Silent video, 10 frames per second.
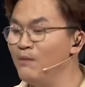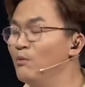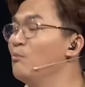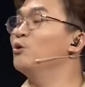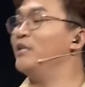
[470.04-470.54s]
nếu
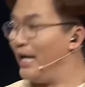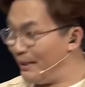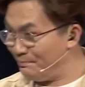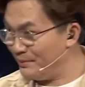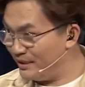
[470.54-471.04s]
muốn mua
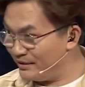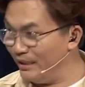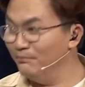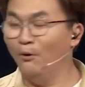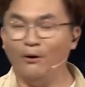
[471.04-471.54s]
thêm
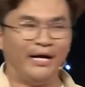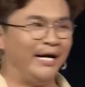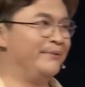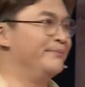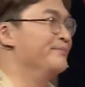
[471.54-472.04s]
dạ. thì mua
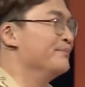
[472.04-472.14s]
nghe